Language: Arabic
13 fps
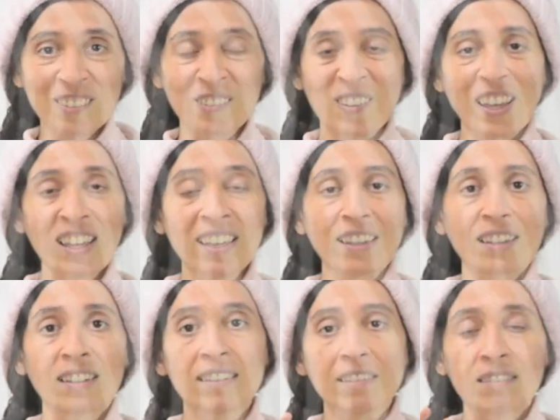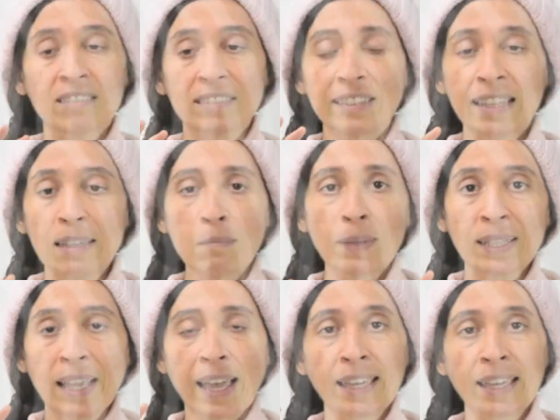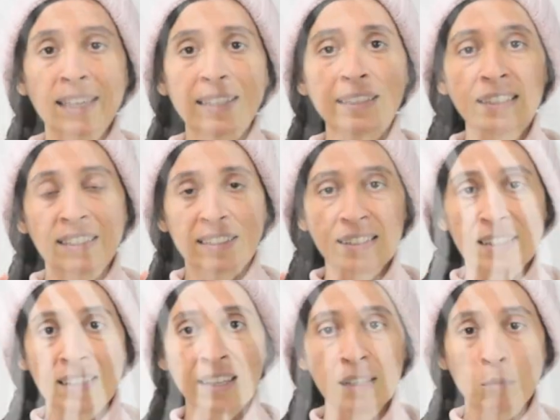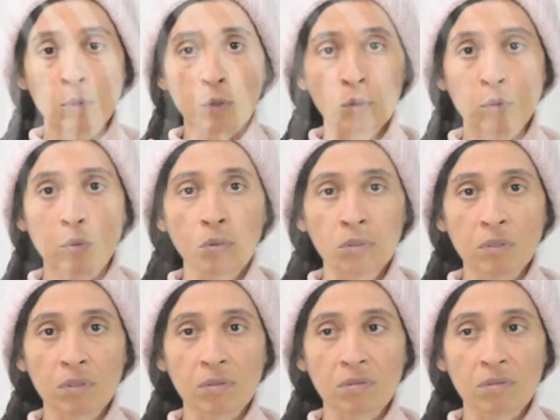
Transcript: فدايما حياة الإنسان بتكون